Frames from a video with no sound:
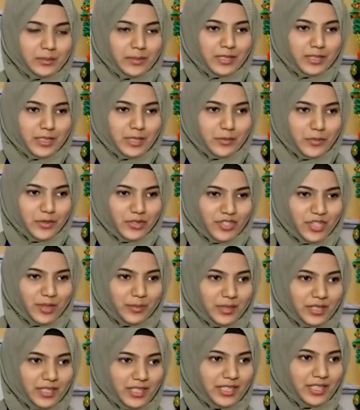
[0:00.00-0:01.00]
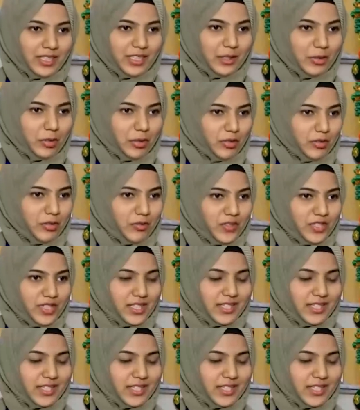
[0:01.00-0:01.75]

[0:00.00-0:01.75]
मेरा नाम बुशरा मतीन है डॉटर ऑफ